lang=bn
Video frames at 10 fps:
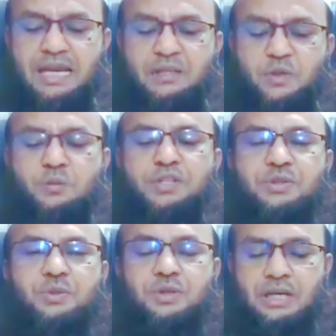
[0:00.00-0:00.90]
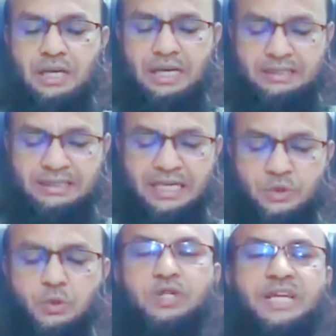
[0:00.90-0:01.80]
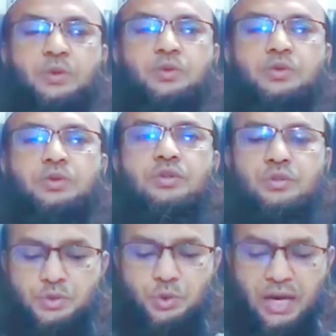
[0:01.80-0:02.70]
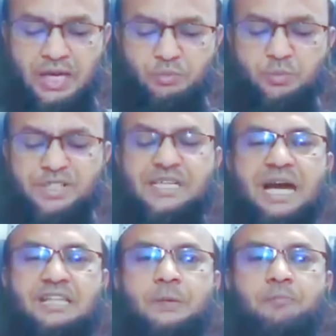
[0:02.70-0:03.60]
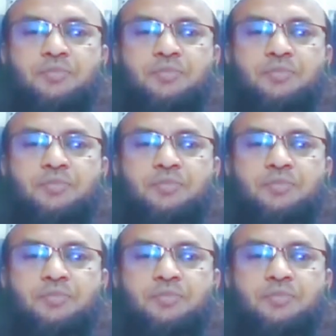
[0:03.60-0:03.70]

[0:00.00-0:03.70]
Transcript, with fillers: লা তুমি থু হাত্তা তুরিয়াহু উজুহাল মুমিসাত